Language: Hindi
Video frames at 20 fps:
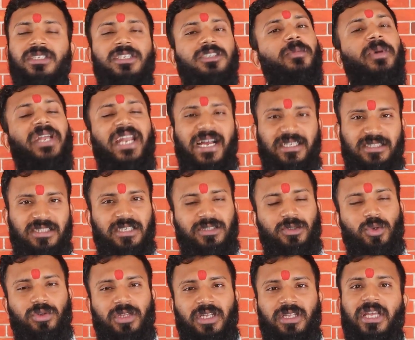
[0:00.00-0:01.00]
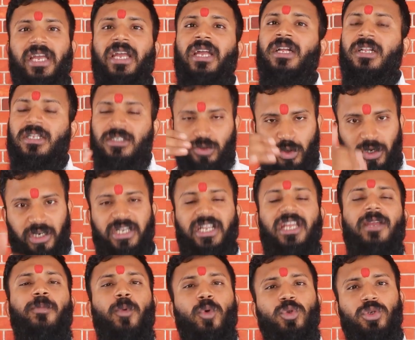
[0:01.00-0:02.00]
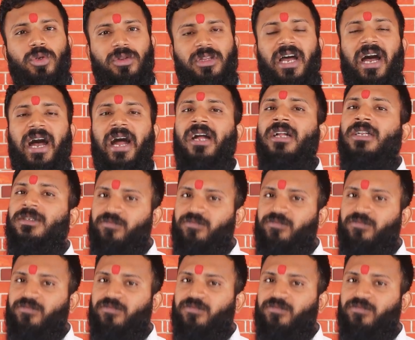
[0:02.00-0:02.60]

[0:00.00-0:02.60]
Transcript: जिसमें राक्षस होते थे तो ये टीपू जो था